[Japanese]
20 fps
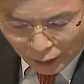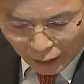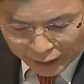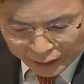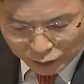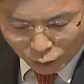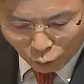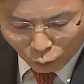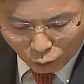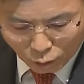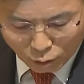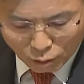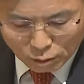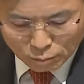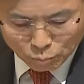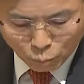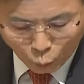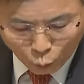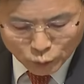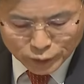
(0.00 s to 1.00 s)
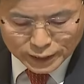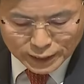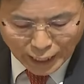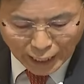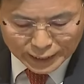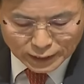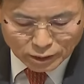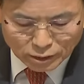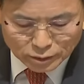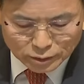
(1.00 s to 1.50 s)
考えてみたいと思い
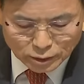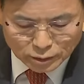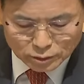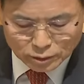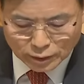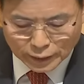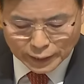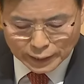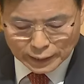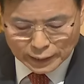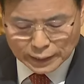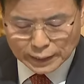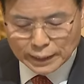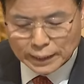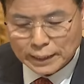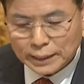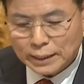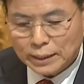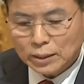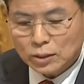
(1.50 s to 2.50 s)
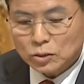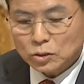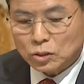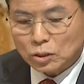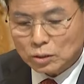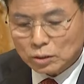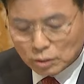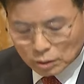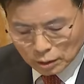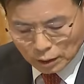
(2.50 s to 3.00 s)
ます。信仰
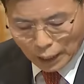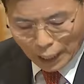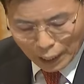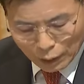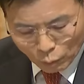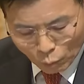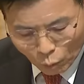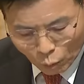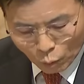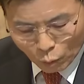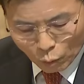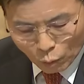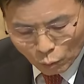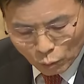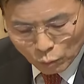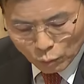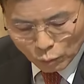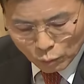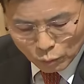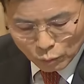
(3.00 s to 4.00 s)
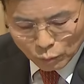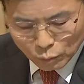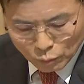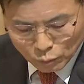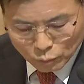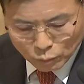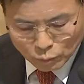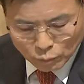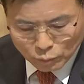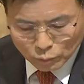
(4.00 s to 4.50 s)
は望むも
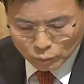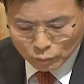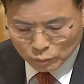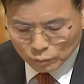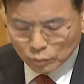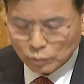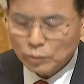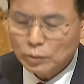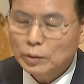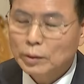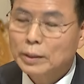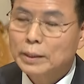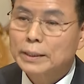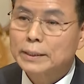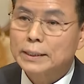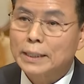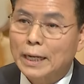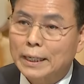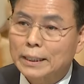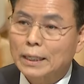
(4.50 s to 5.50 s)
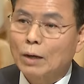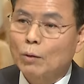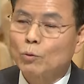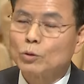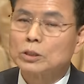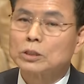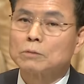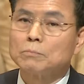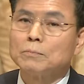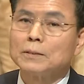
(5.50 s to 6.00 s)
のの実態であ
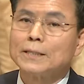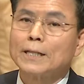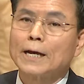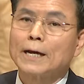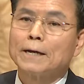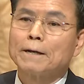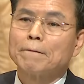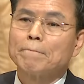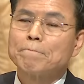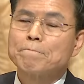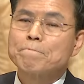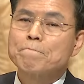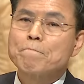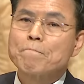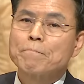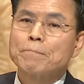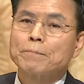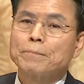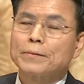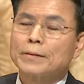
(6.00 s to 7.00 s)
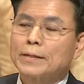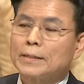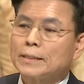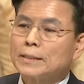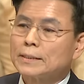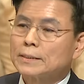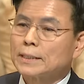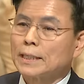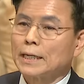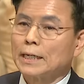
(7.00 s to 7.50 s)
り見えないものの
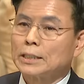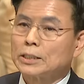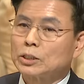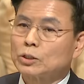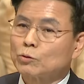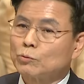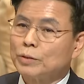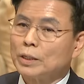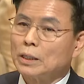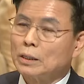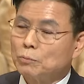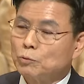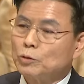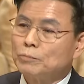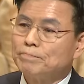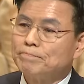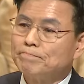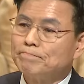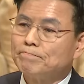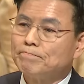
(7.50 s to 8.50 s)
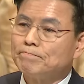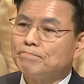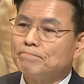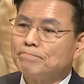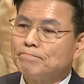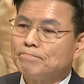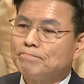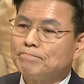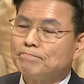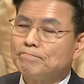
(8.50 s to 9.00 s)
証である
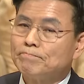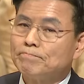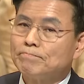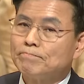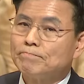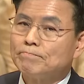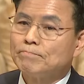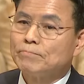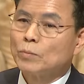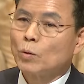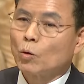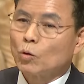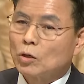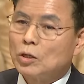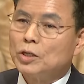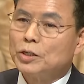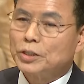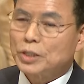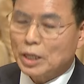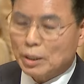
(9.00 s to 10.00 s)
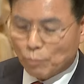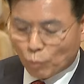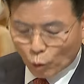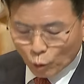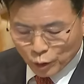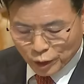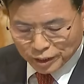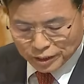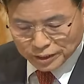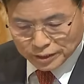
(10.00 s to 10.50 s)
と言われているの
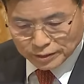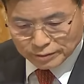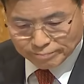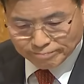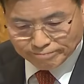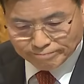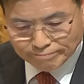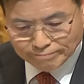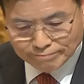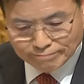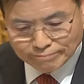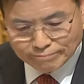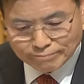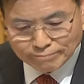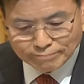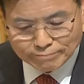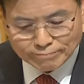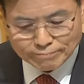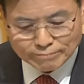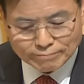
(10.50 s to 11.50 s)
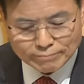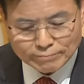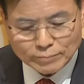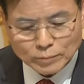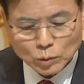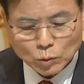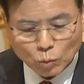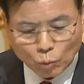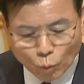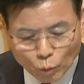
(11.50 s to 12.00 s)
は確かなことです。
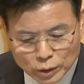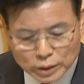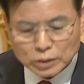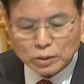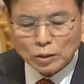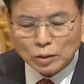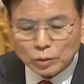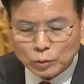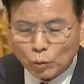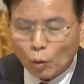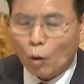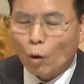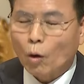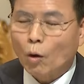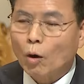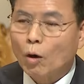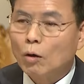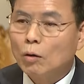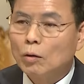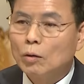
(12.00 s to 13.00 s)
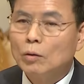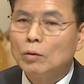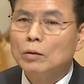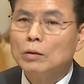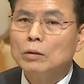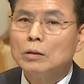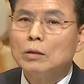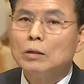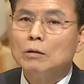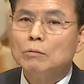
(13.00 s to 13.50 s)
皆さん今日こ
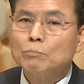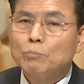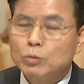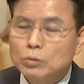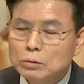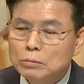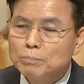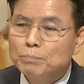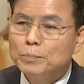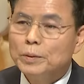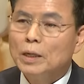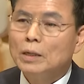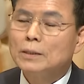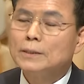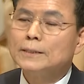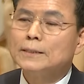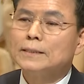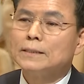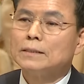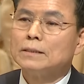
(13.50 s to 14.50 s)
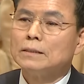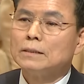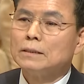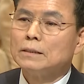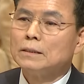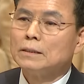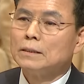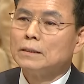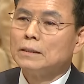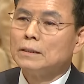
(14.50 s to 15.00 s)
こに集まっている私たち
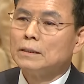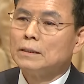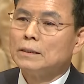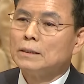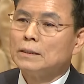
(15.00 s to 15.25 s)
も